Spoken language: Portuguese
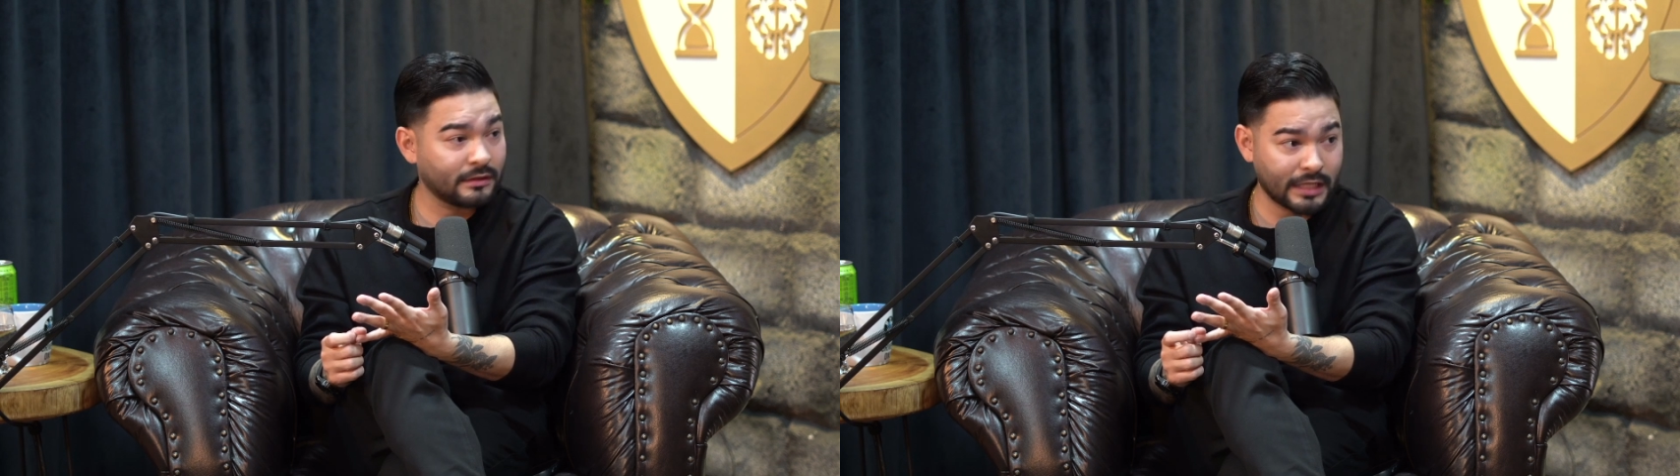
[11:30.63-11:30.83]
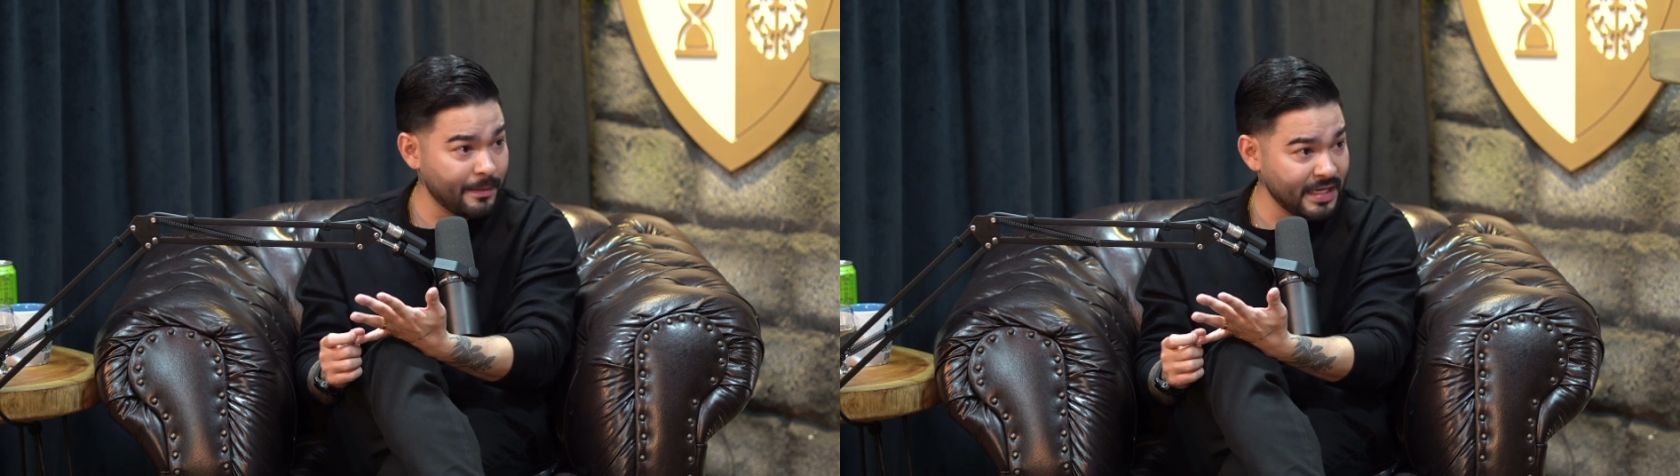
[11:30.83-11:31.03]

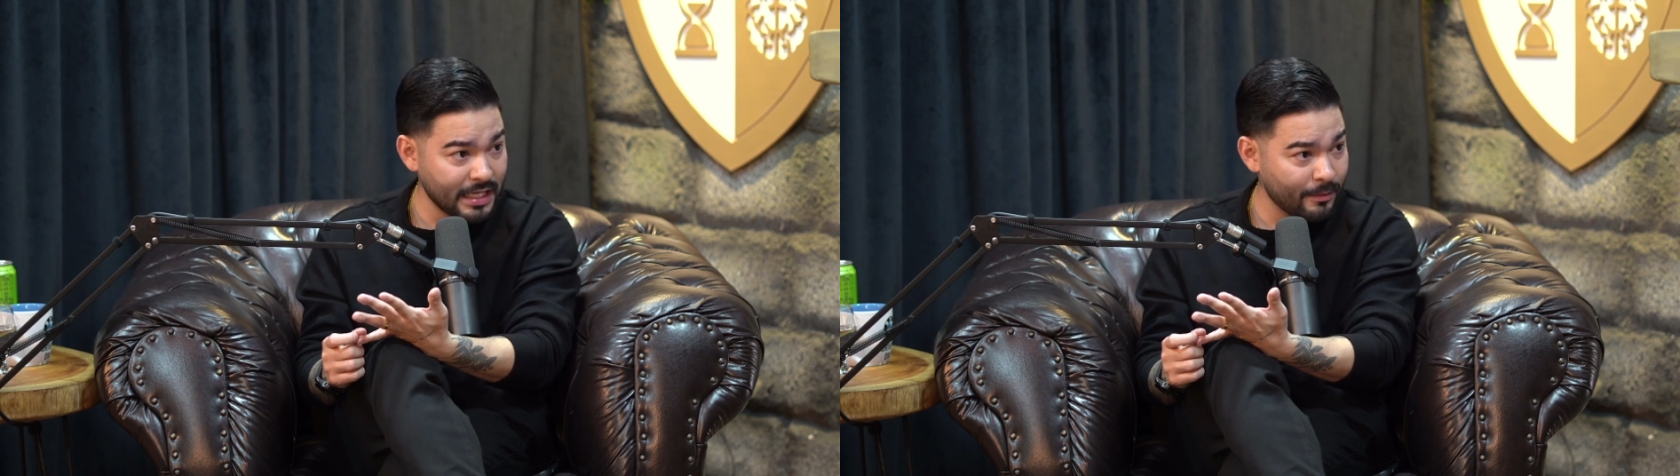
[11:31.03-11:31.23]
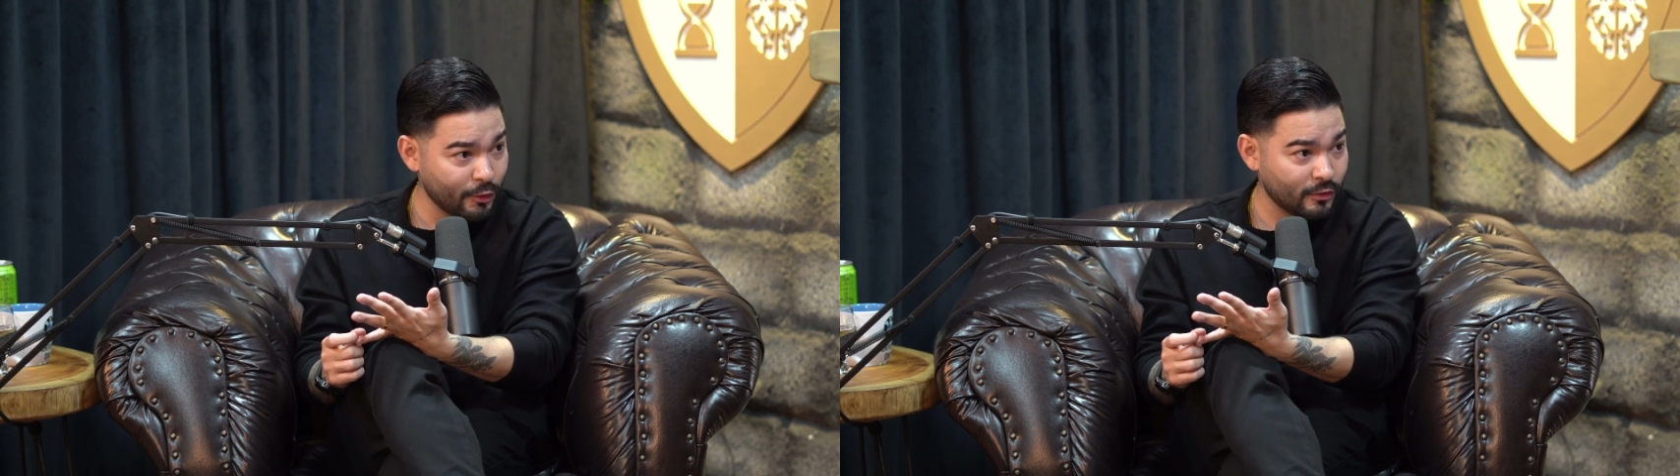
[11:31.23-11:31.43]

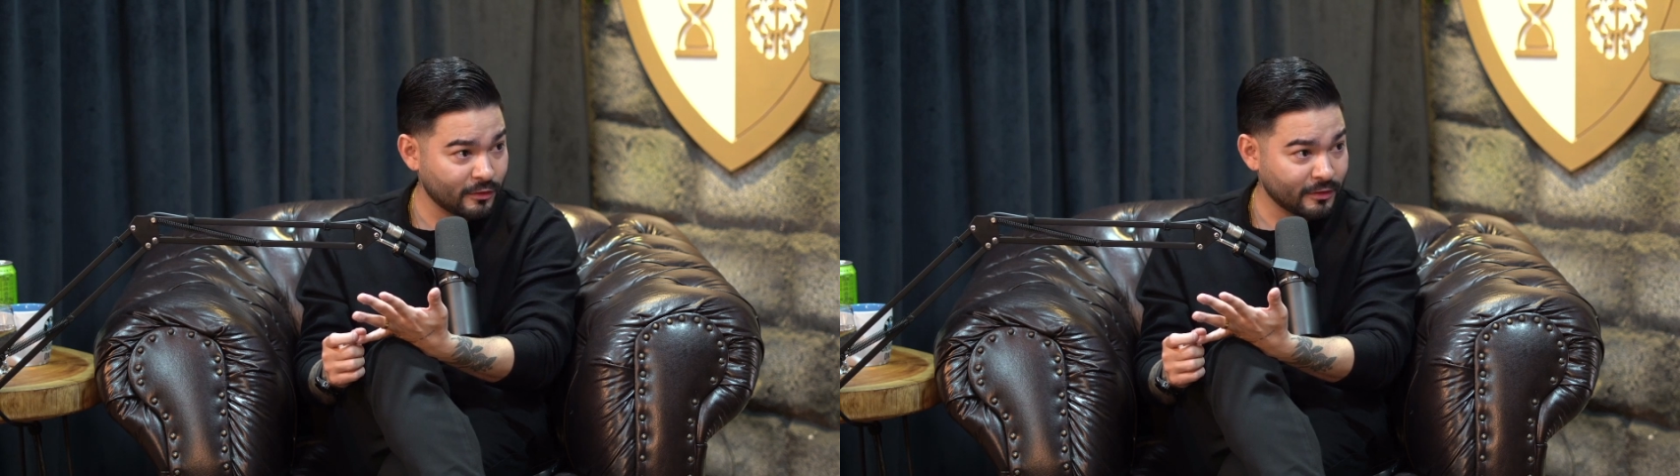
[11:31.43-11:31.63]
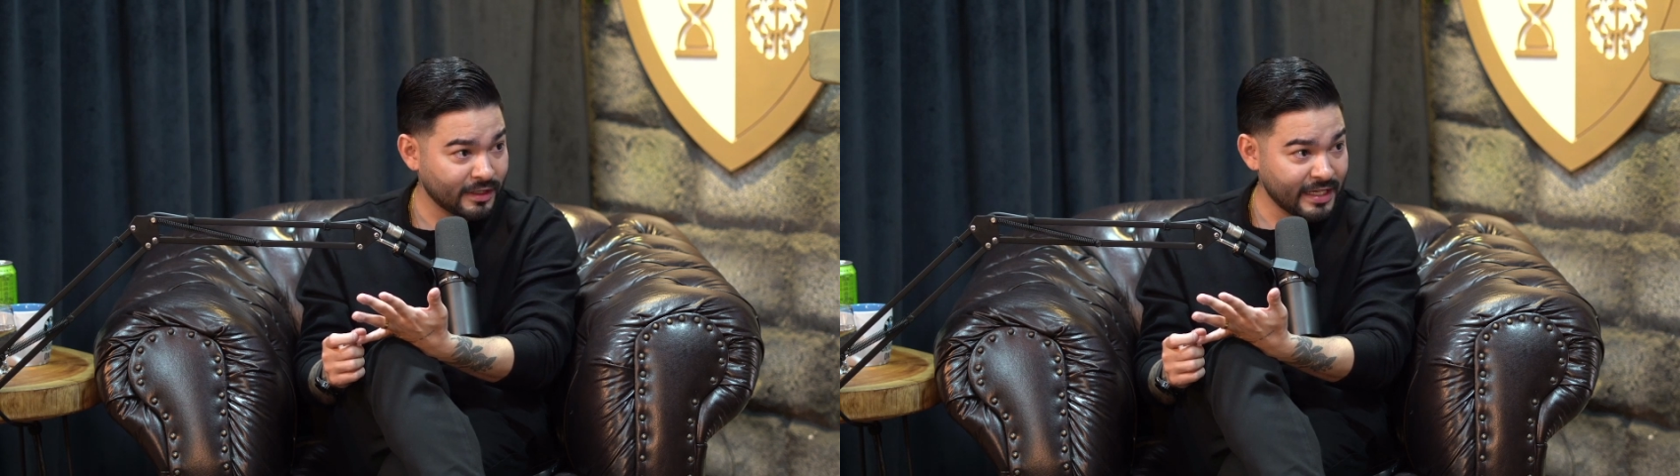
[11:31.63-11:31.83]
terminamos.
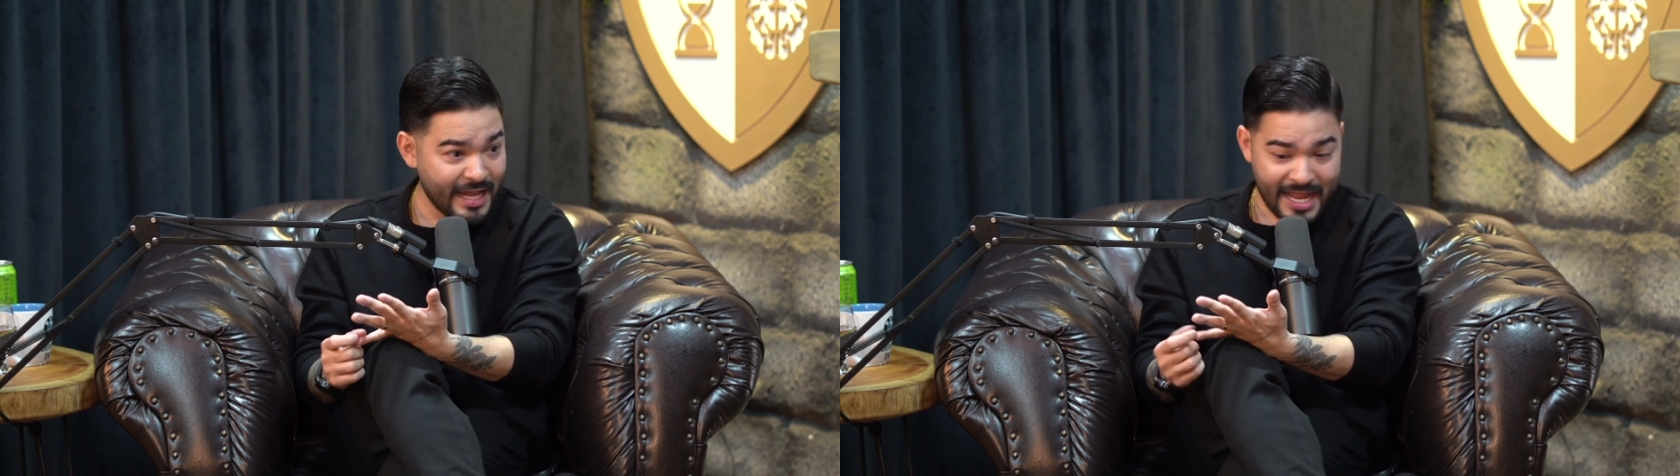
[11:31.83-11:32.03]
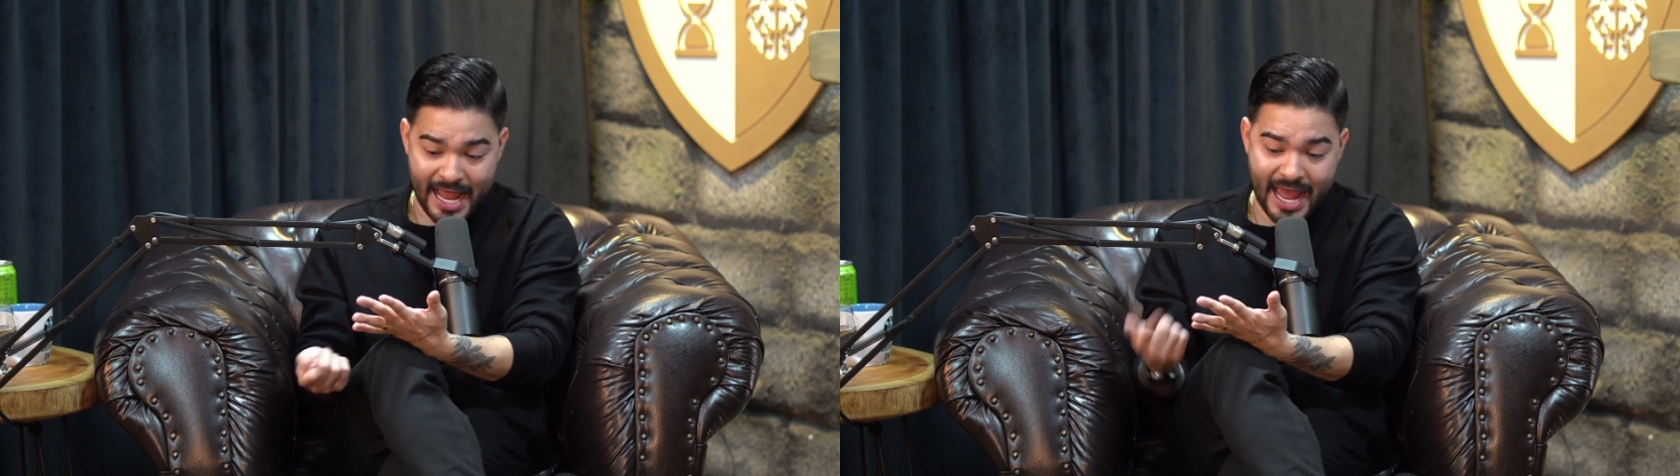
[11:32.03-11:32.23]

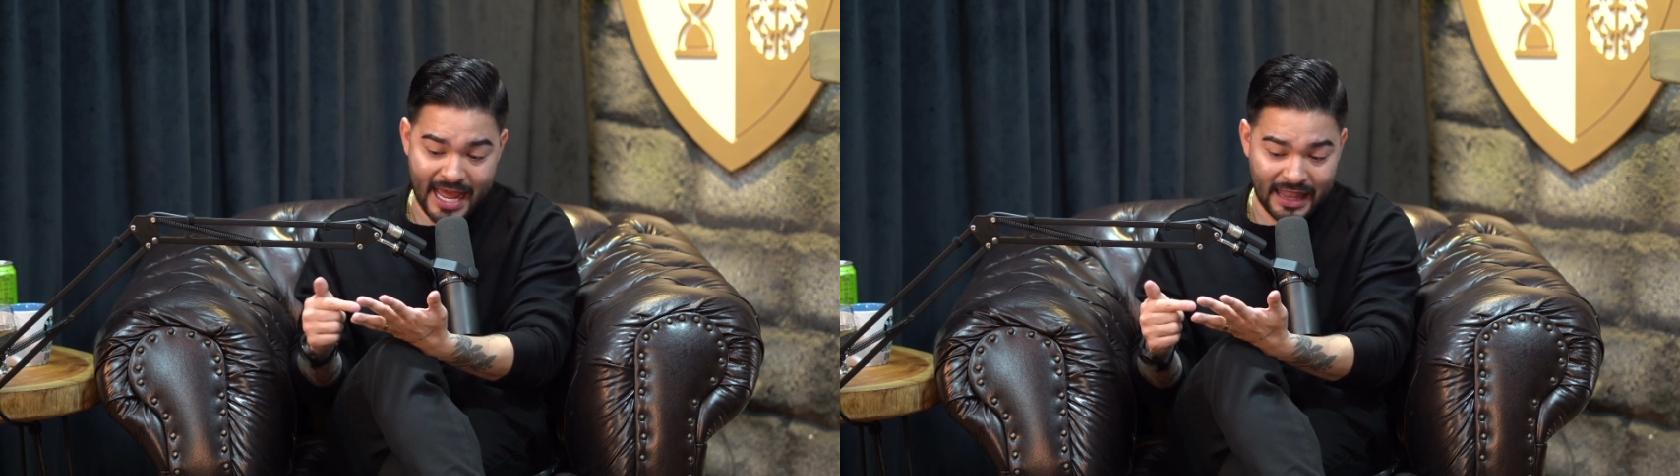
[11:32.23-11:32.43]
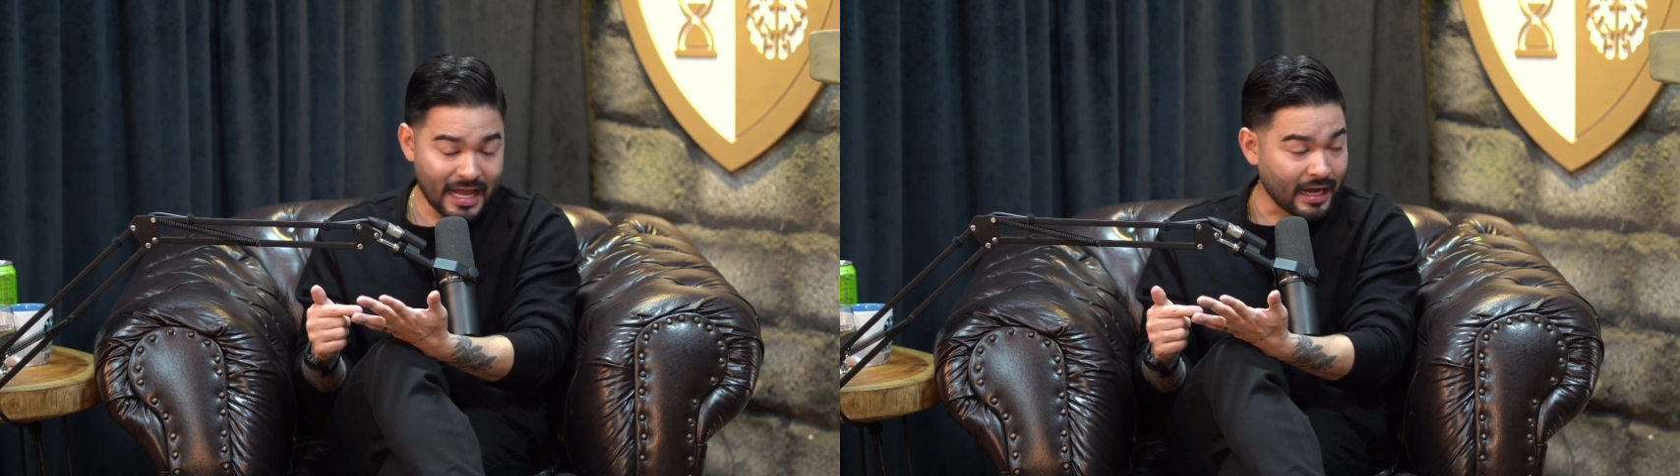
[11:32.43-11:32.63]

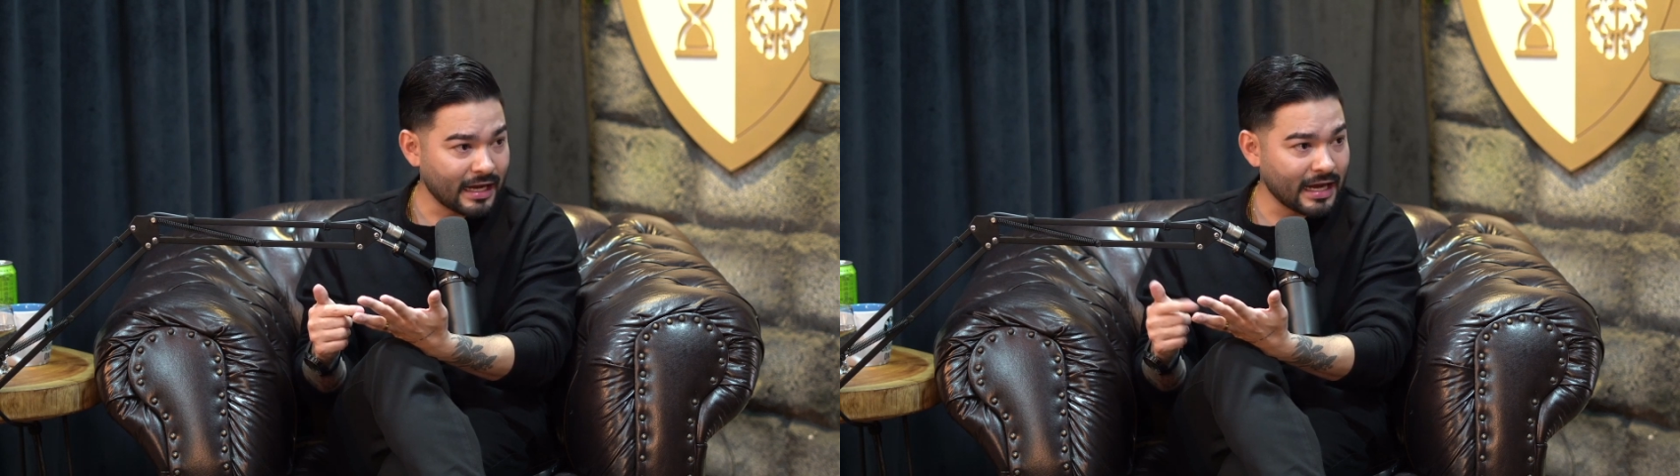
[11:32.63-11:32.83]
Ela